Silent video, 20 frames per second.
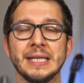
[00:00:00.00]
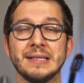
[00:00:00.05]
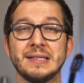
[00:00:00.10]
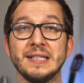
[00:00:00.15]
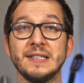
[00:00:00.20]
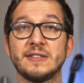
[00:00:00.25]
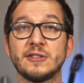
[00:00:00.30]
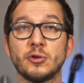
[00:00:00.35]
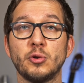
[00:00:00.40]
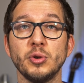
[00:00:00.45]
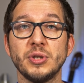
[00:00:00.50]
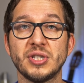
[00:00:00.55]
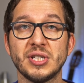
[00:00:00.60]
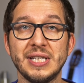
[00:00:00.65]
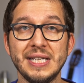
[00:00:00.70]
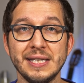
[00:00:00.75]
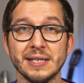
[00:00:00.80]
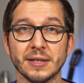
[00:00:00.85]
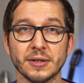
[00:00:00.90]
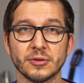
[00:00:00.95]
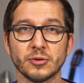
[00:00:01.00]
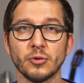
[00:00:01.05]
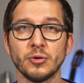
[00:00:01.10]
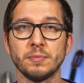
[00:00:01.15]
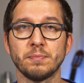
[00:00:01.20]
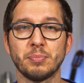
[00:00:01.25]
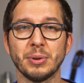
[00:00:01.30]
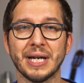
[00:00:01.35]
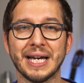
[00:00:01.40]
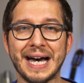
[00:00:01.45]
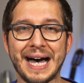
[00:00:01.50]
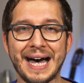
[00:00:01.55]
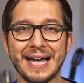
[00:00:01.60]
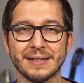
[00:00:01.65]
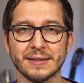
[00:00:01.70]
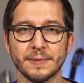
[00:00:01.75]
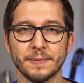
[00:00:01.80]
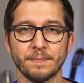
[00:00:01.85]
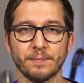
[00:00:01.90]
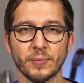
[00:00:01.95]
diskutiert und
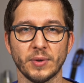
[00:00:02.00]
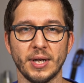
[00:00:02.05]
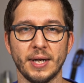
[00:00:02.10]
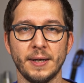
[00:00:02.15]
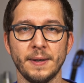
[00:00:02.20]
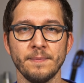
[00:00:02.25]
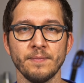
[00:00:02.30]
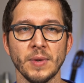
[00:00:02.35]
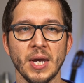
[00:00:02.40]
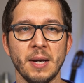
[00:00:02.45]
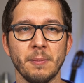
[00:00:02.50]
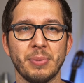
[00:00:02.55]
beraten. Ja?